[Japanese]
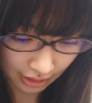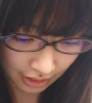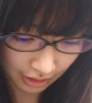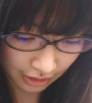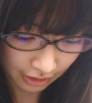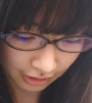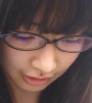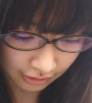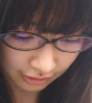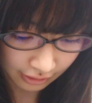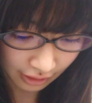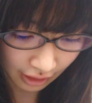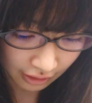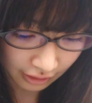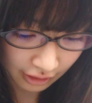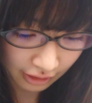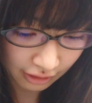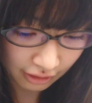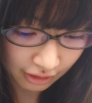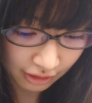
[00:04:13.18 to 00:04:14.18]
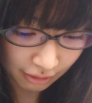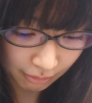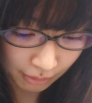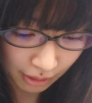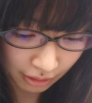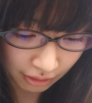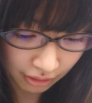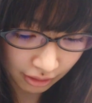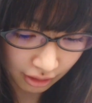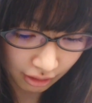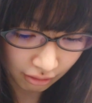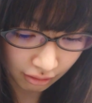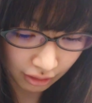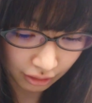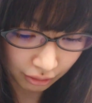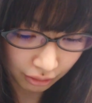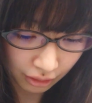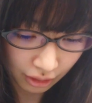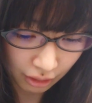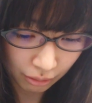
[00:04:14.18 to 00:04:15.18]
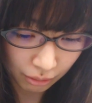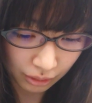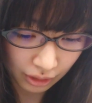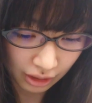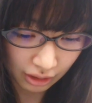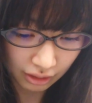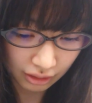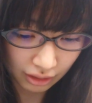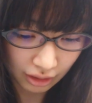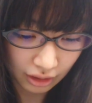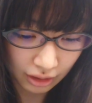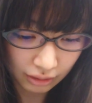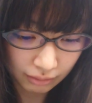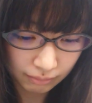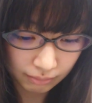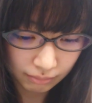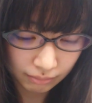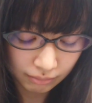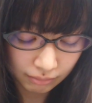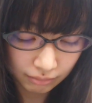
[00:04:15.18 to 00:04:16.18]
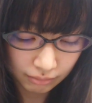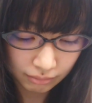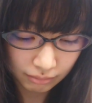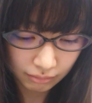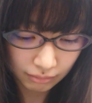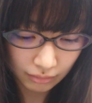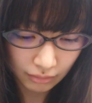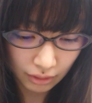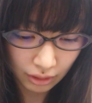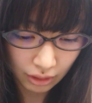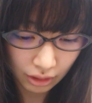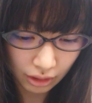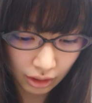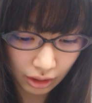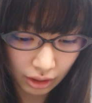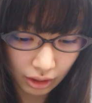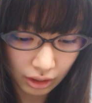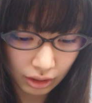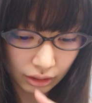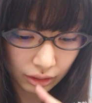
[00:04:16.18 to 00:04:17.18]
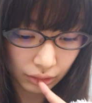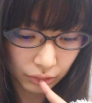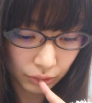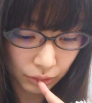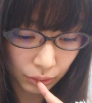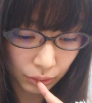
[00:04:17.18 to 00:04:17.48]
えー、谷口めぐちゃんはどんな子ですかえー、っ